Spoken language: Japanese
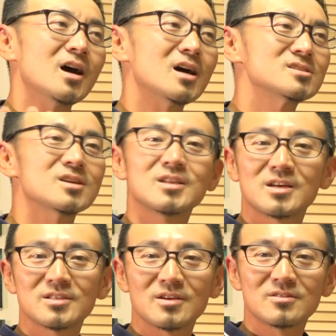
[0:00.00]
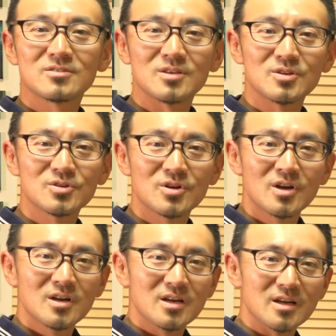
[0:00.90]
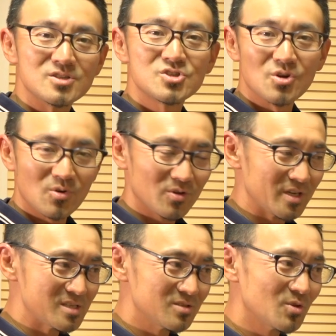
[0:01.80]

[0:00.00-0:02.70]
発生できてるっていう、えー、証拠です。